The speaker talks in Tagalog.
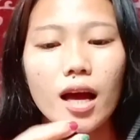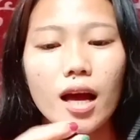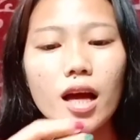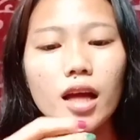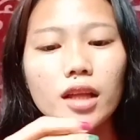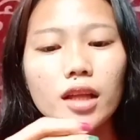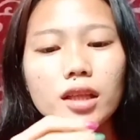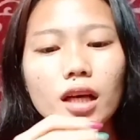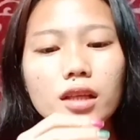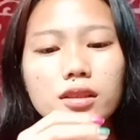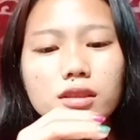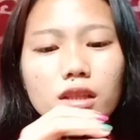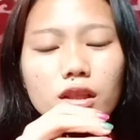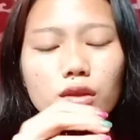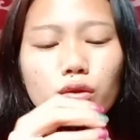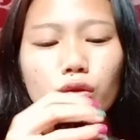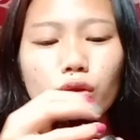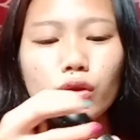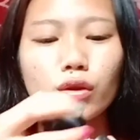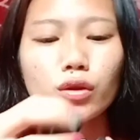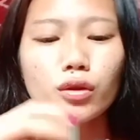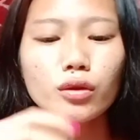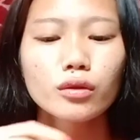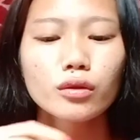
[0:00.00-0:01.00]
Tapos, ito
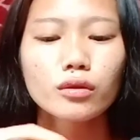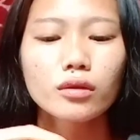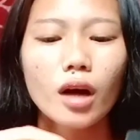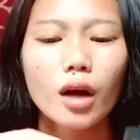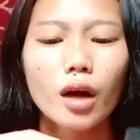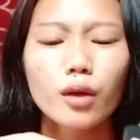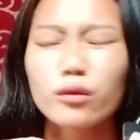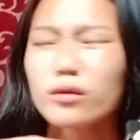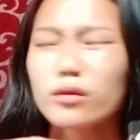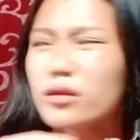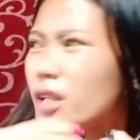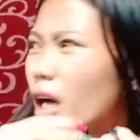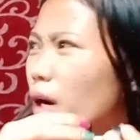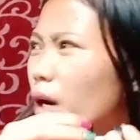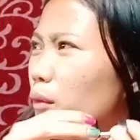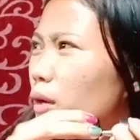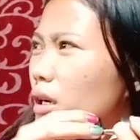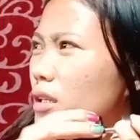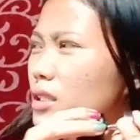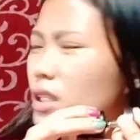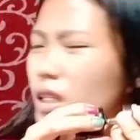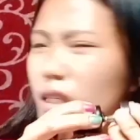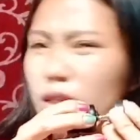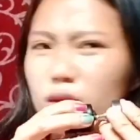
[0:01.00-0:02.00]
yung, anong tawag
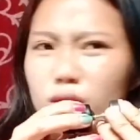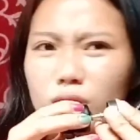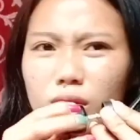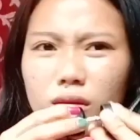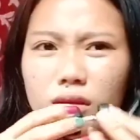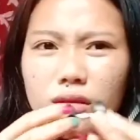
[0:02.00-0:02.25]
dito?